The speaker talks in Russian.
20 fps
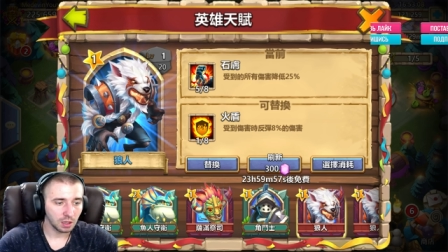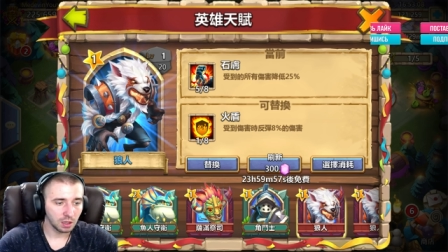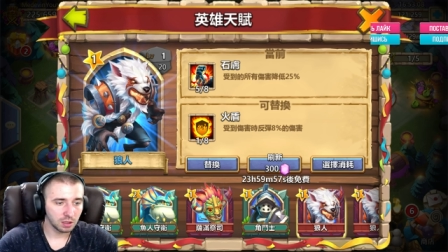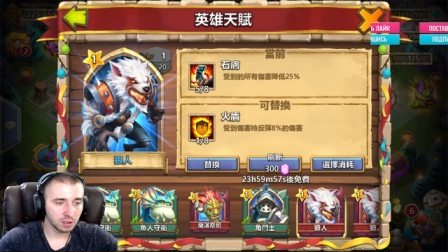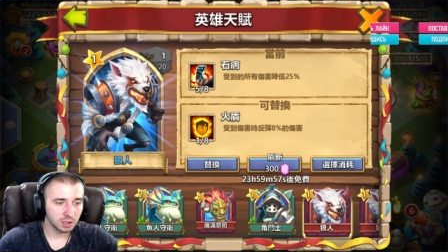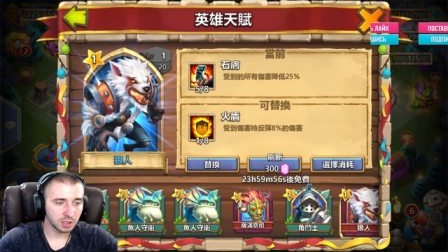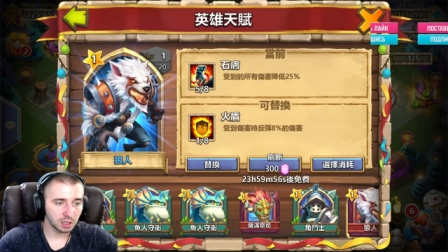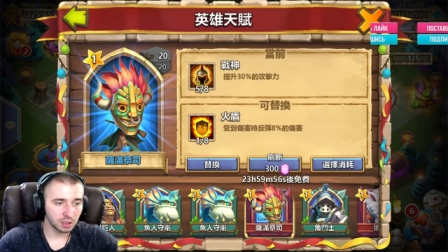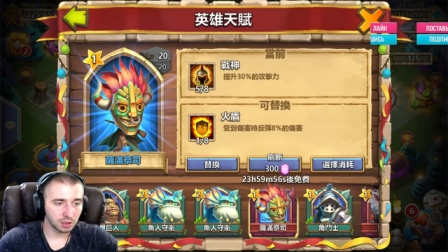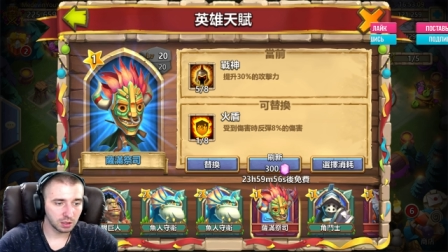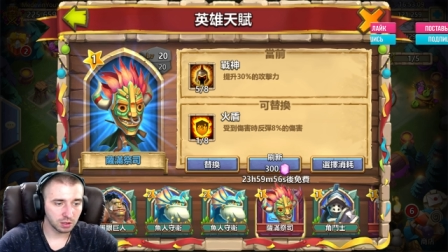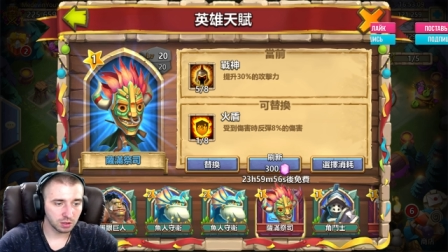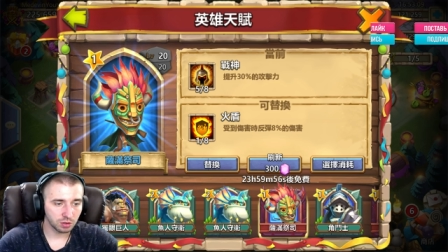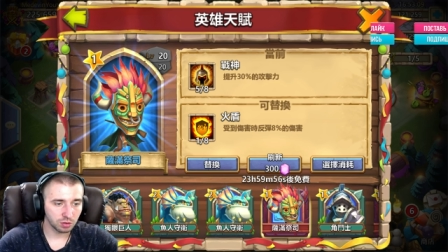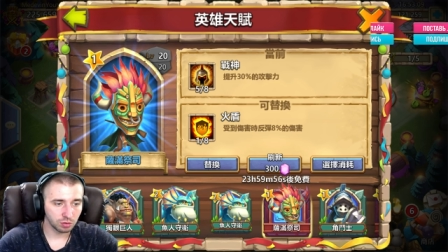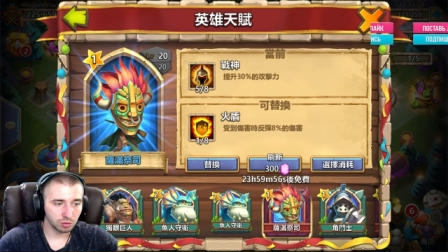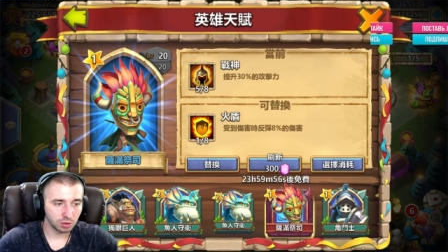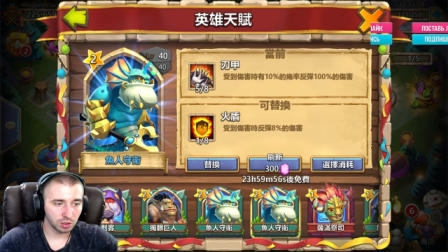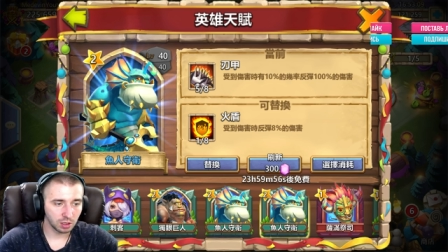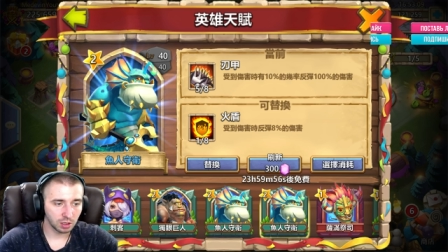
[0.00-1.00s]
Целые
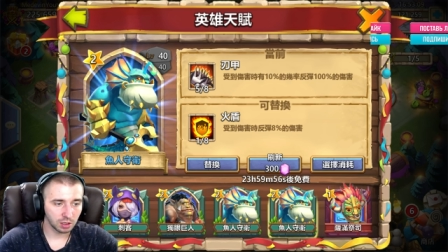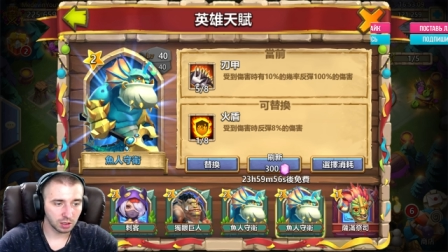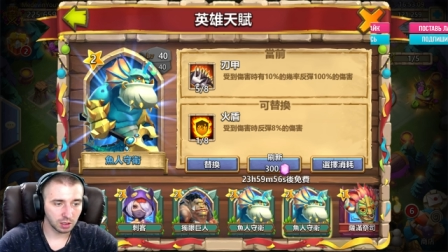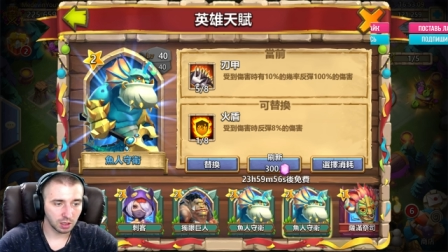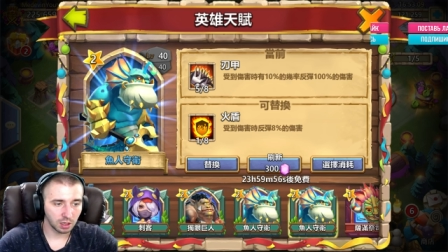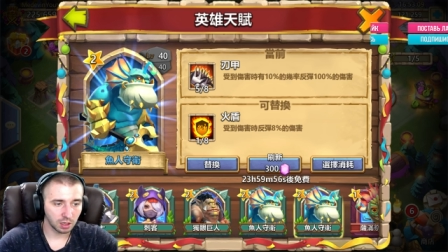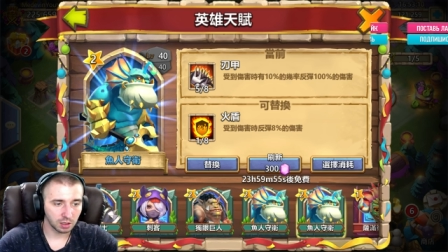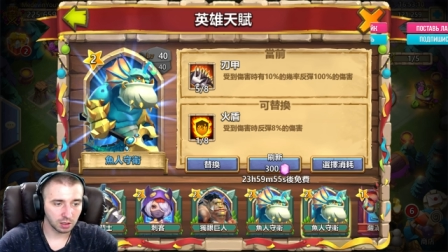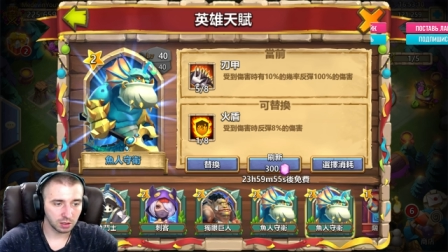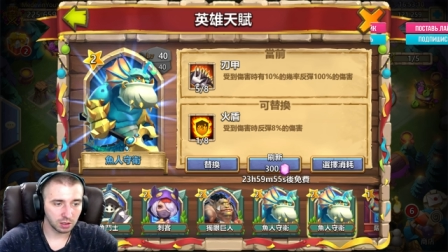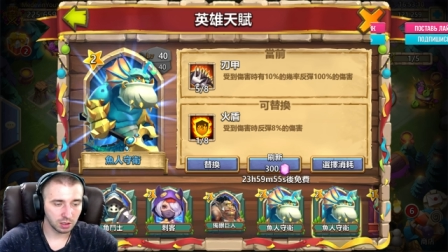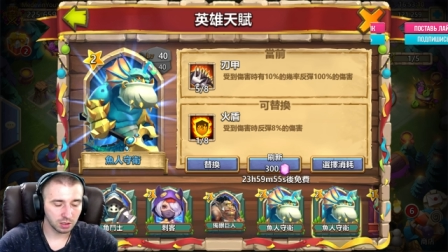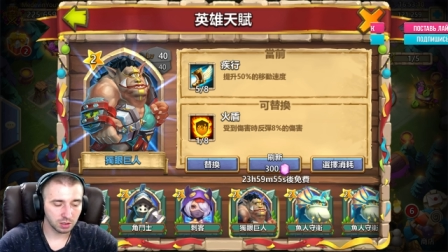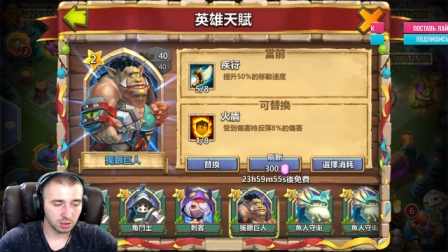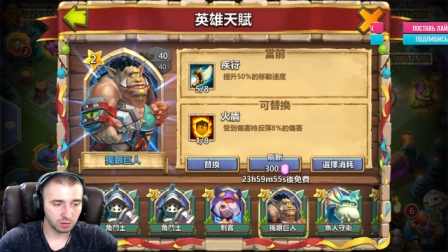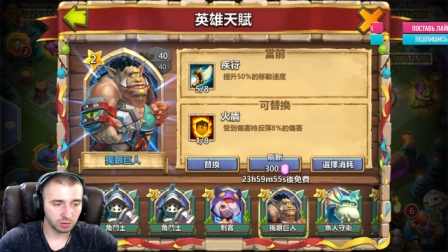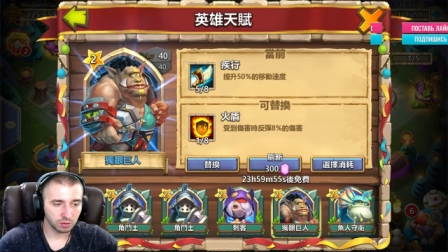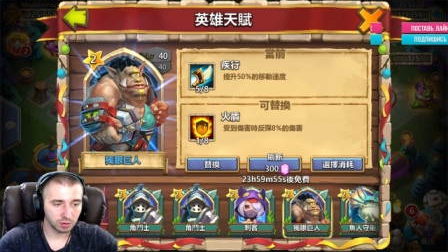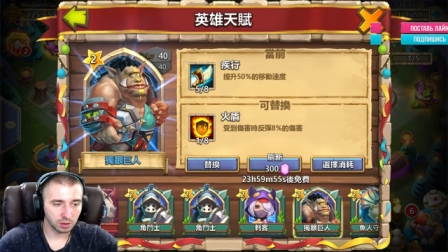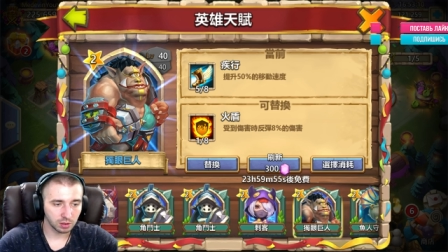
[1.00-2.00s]
сутки она
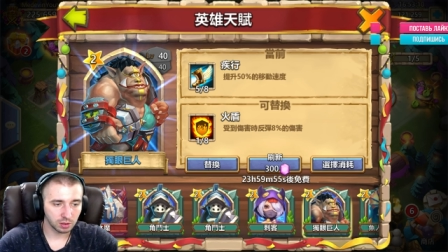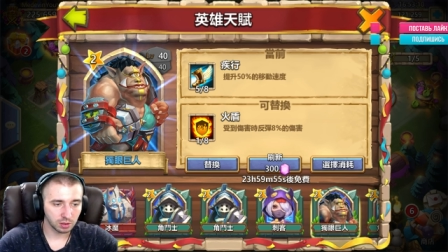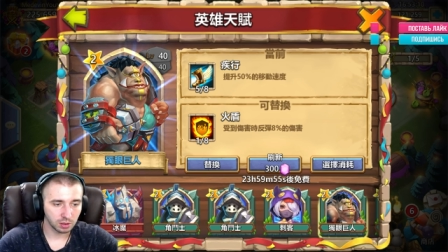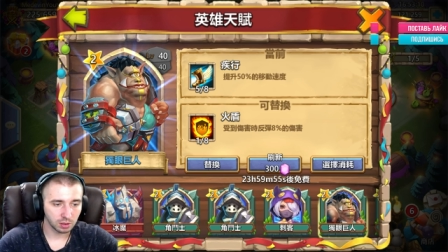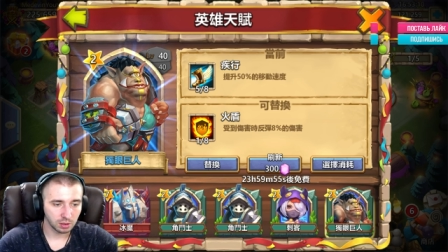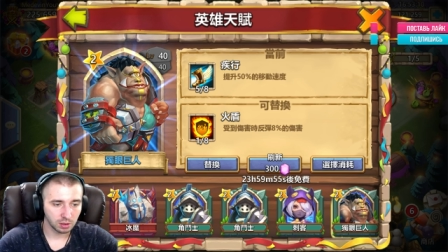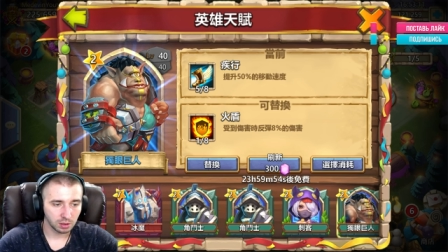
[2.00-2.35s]
действует.